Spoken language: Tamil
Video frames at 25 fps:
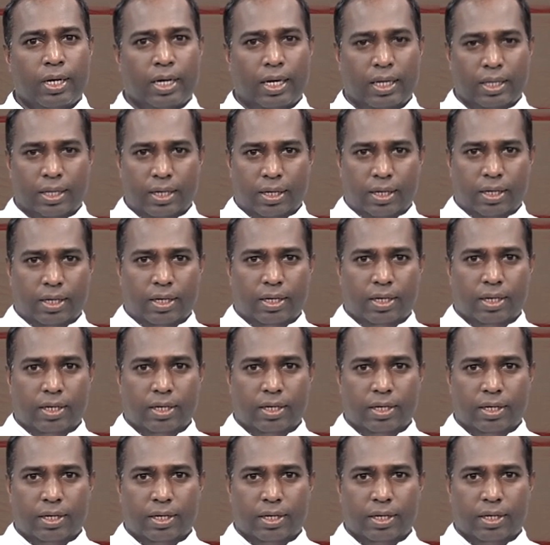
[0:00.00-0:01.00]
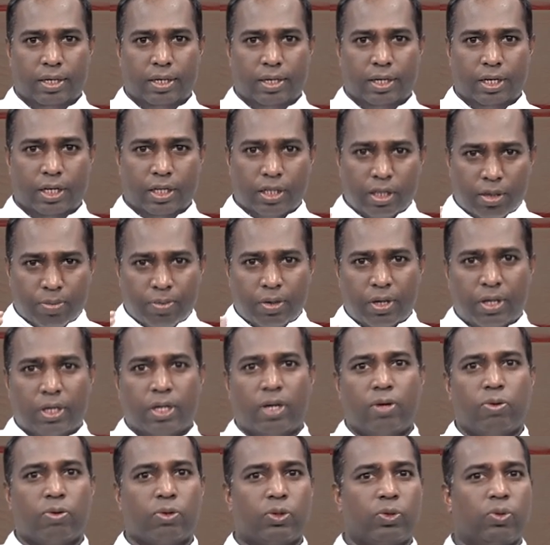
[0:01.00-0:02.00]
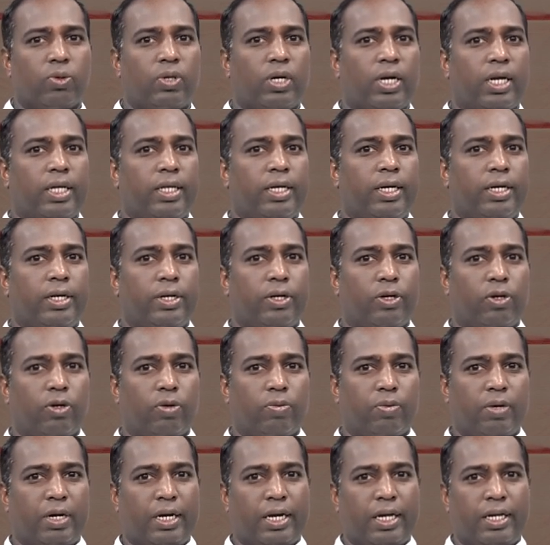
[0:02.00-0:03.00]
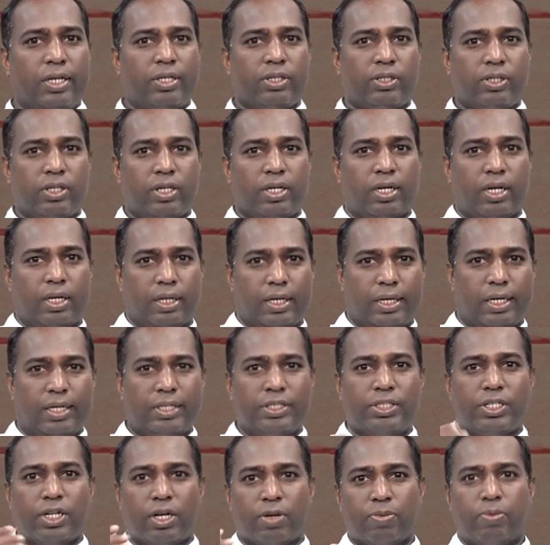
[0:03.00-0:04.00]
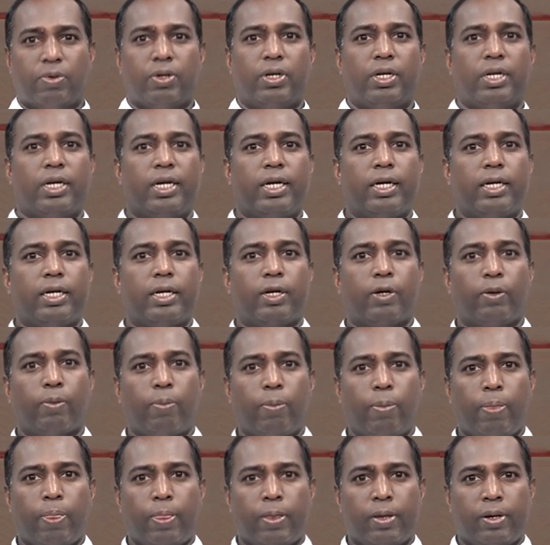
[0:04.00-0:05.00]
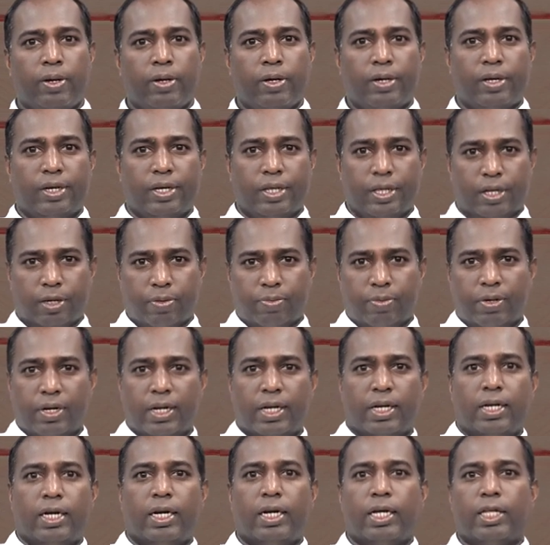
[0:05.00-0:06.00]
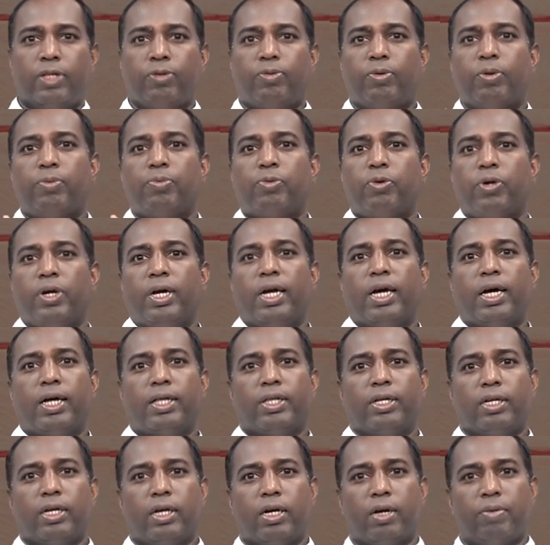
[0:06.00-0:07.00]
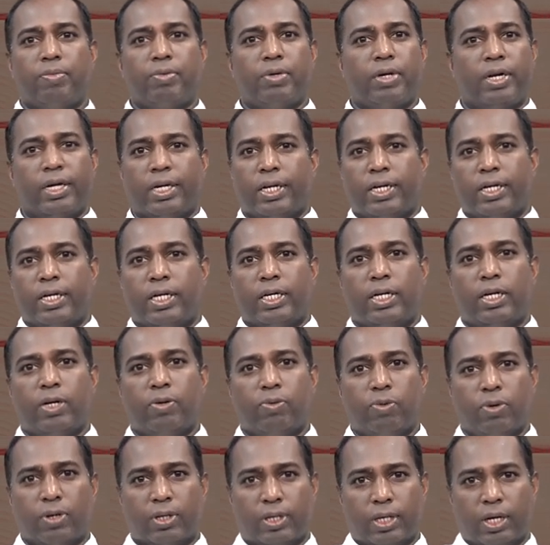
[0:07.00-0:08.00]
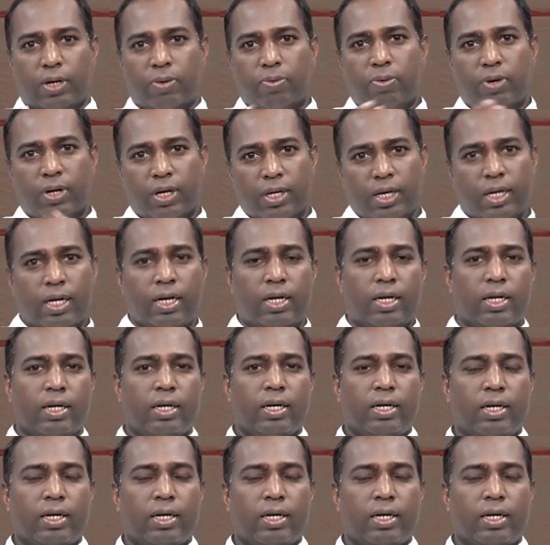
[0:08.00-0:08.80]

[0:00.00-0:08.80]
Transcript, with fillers: அது இந்த மாதிரியான ஒரு சூழ்நிலை தான் இருக்கும் கடைசி அந்த எட்ஜில் போய் நின்றுக்கிட்டு இதுக்கு மேலே என்னால் எதுவுமே முடியாது அப்படின்னு நினைக்கின்ற ஒரு தருவாயில்